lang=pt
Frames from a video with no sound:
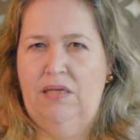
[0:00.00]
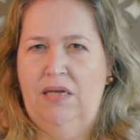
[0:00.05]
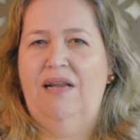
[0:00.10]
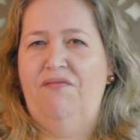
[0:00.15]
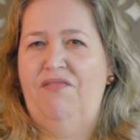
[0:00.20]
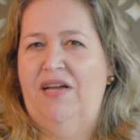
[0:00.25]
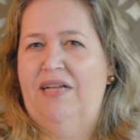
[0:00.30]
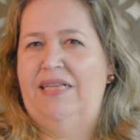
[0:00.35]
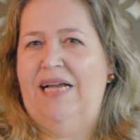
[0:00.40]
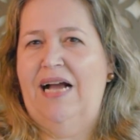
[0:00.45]

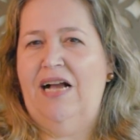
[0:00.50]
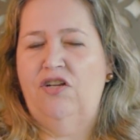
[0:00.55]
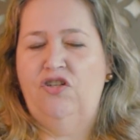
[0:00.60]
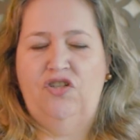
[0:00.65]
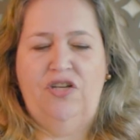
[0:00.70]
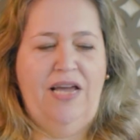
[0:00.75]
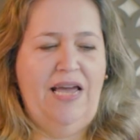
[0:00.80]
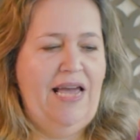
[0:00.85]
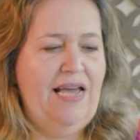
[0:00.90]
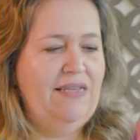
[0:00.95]
Na
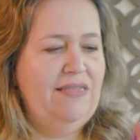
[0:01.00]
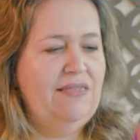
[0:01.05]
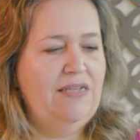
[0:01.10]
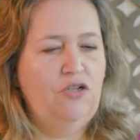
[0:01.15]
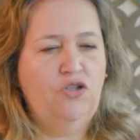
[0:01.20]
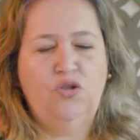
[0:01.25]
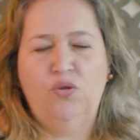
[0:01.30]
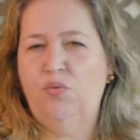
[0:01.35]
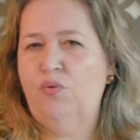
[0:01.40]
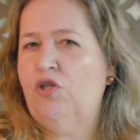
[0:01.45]
verdade,
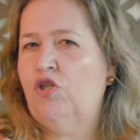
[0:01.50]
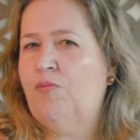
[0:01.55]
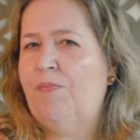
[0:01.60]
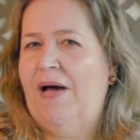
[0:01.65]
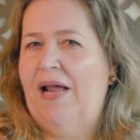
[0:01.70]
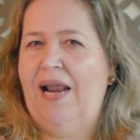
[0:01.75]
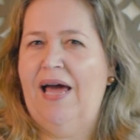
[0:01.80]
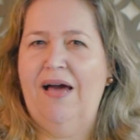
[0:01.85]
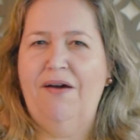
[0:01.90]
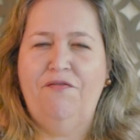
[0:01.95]
essas duas
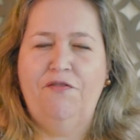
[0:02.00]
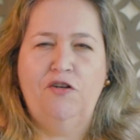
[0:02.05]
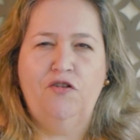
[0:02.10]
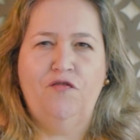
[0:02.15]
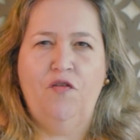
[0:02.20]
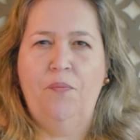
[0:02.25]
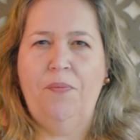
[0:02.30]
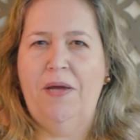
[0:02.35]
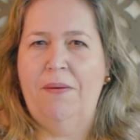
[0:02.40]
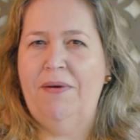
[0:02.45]

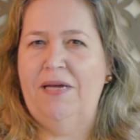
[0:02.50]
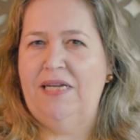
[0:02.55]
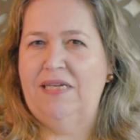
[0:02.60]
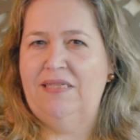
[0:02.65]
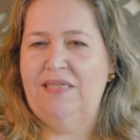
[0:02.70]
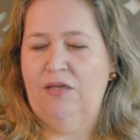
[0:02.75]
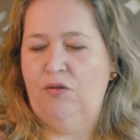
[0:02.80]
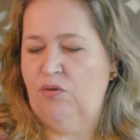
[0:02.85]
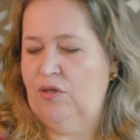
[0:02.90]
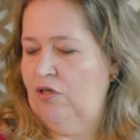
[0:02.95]
palavras vão
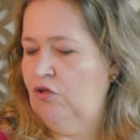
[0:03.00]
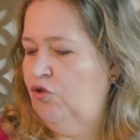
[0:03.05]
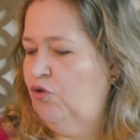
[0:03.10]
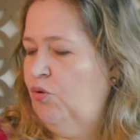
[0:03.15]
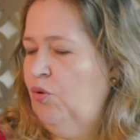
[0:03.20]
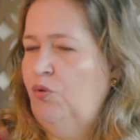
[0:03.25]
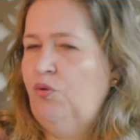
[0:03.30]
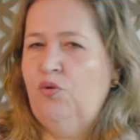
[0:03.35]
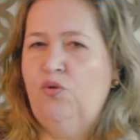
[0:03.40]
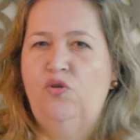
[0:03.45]
permanecer durante
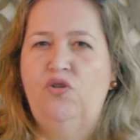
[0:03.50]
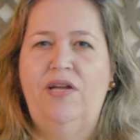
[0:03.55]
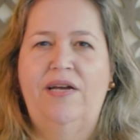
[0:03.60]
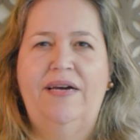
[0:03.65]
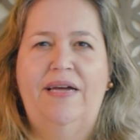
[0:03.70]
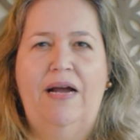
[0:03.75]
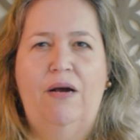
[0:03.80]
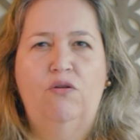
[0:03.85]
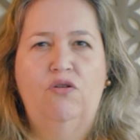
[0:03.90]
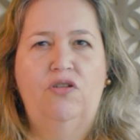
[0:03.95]
todos os
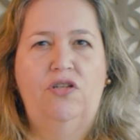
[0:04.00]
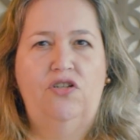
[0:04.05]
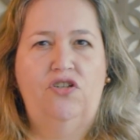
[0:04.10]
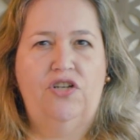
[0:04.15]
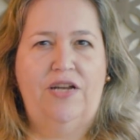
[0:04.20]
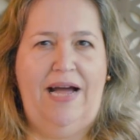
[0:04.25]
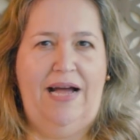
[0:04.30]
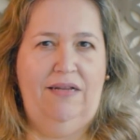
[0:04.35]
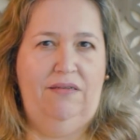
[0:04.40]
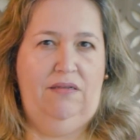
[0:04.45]
degraus da
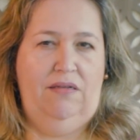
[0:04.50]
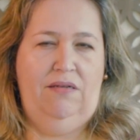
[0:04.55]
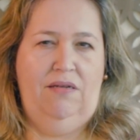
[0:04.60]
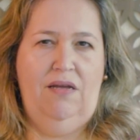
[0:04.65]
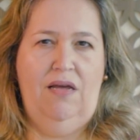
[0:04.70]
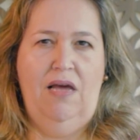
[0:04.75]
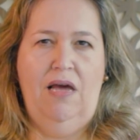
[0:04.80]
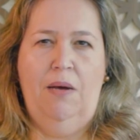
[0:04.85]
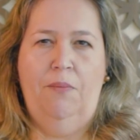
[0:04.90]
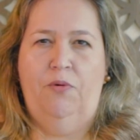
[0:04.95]
escada,
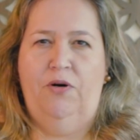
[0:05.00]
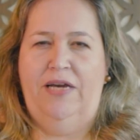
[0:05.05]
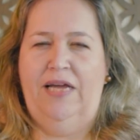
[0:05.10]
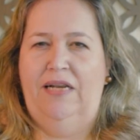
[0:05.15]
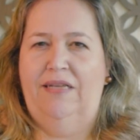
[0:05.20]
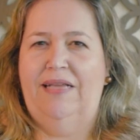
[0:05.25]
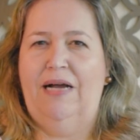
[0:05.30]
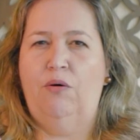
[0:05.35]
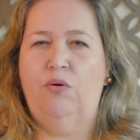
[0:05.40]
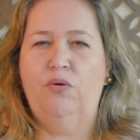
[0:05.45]
porque
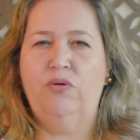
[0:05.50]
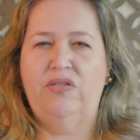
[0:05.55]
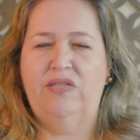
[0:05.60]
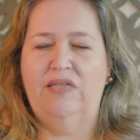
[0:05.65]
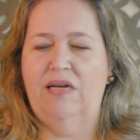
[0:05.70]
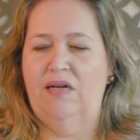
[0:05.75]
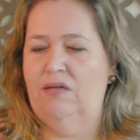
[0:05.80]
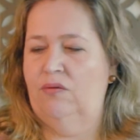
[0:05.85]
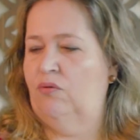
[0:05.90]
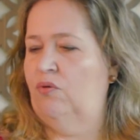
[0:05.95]
ele está
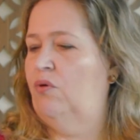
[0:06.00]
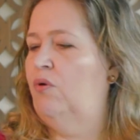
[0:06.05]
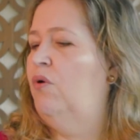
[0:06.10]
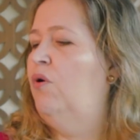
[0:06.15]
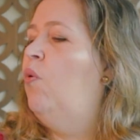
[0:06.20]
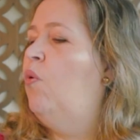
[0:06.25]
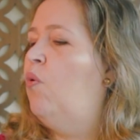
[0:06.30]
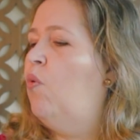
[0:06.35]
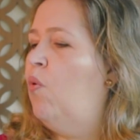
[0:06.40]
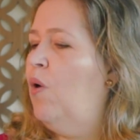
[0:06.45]
cruzando
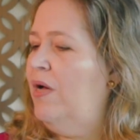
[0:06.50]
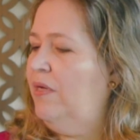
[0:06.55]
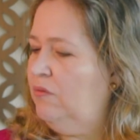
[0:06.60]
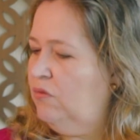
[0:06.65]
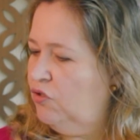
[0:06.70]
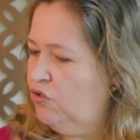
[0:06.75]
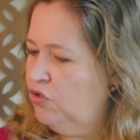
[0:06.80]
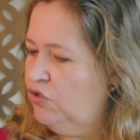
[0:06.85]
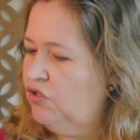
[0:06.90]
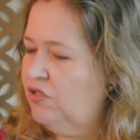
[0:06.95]
o
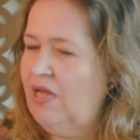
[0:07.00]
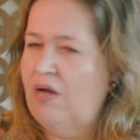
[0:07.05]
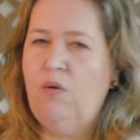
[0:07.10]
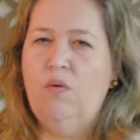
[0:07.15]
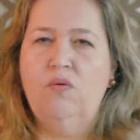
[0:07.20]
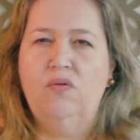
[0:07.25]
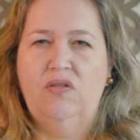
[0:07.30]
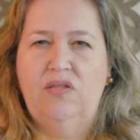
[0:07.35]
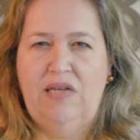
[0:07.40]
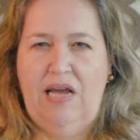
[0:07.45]
quanto a gente tem
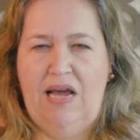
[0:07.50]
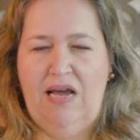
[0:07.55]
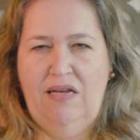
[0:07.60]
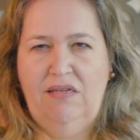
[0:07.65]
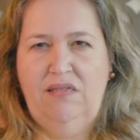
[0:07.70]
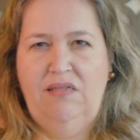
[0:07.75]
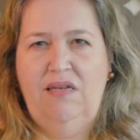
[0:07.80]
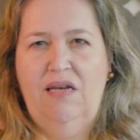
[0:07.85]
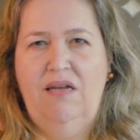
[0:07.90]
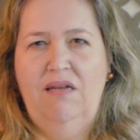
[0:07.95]

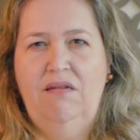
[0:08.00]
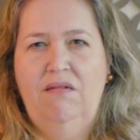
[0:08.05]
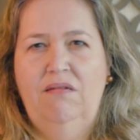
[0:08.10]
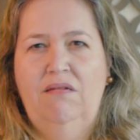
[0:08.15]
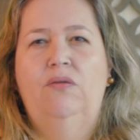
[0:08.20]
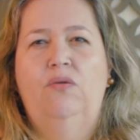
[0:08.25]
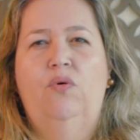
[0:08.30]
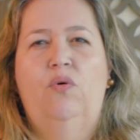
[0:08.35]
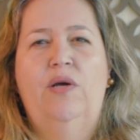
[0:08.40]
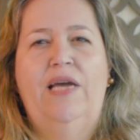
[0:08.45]
consciência
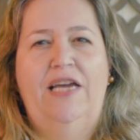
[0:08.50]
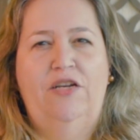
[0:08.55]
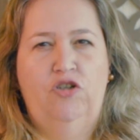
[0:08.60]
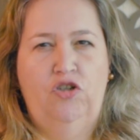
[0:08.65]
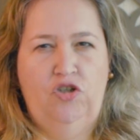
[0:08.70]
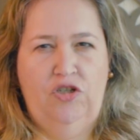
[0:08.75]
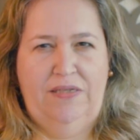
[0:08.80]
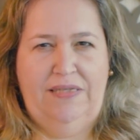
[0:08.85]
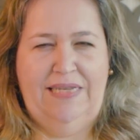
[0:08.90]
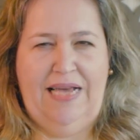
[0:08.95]
do que a
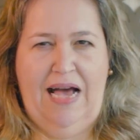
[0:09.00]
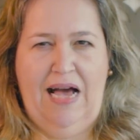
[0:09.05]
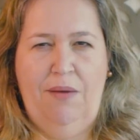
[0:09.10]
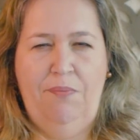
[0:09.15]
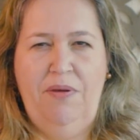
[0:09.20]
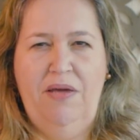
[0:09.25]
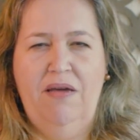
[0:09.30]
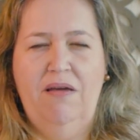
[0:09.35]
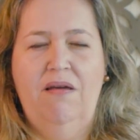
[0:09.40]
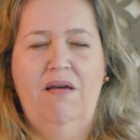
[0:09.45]
gente
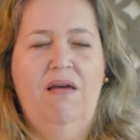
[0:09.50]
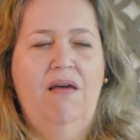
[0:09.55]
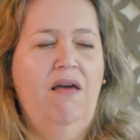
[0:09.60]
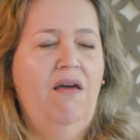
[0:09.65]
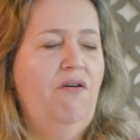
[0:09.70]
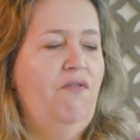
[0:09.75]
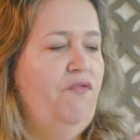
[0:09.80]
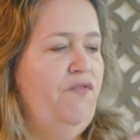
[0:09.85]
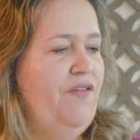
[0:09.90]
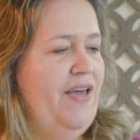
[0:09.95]
sabe
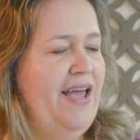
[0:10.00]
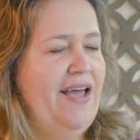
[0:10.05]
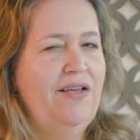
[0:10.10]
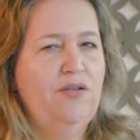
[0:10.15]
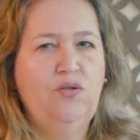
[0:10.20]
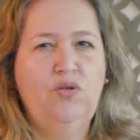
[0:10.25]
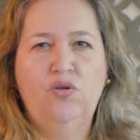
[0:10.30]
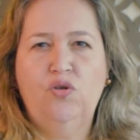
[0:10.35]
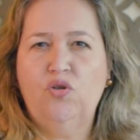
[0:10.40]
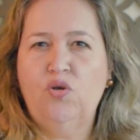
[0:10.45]

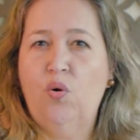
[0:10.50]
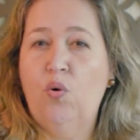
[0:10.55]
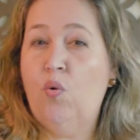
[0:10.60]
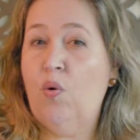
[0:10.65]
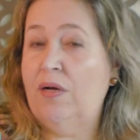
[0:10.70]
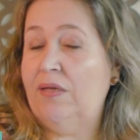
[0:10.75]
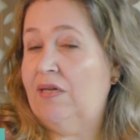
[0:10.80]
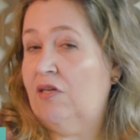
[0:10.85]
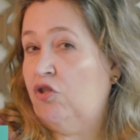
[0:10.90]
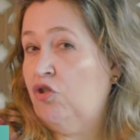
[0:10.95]
versus o
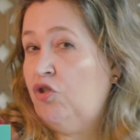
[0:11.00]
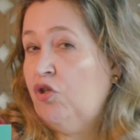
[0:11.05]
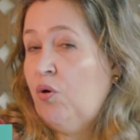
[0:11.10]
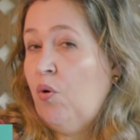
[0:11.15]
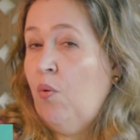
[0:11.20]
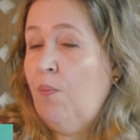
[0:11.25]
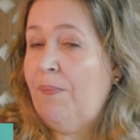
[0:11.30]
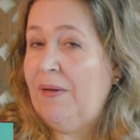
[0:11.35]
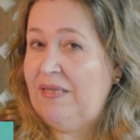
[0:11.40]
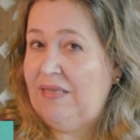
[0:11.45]
quanto a gente é
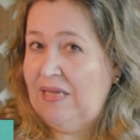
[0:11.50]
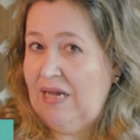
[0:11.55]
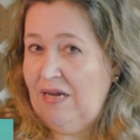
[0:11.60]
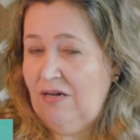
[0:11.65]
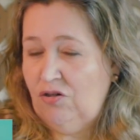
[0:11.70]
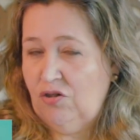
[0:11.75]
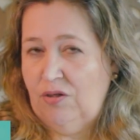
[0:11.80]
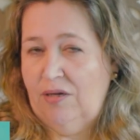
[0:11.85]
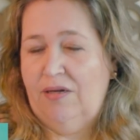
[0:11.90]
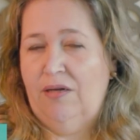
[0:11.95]

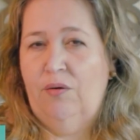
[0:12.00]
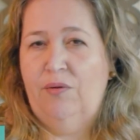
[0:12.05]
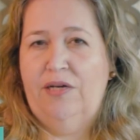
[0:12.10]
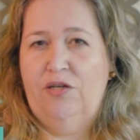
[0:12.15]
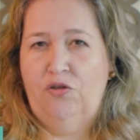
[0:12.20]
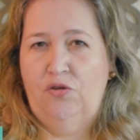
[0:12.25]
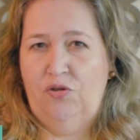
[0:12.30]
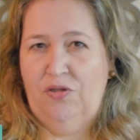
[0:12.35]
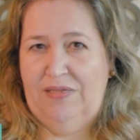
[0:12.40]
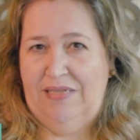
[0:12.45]
competente naquilo que
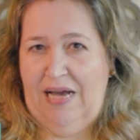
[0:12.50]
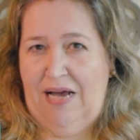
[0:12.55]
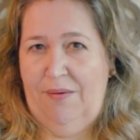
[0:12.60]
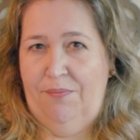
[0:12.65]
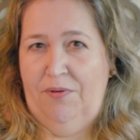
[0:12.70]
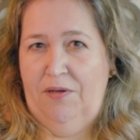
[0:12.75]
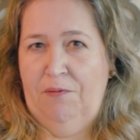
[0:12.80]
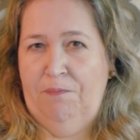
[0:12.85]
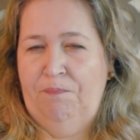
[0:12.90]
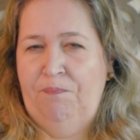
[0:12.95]
a gente
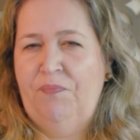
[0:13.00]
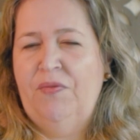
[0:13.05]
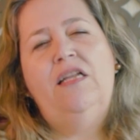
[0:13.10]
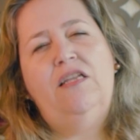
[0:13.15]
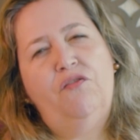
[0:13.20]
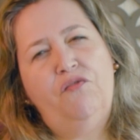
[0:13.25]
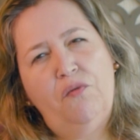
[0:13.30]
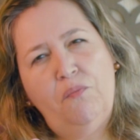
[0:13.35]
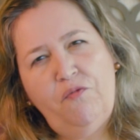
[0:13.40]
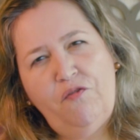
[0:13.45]
sabe.
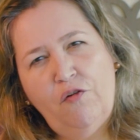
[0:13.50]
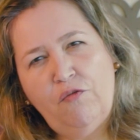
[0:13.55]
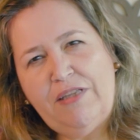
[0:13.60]
Então vamos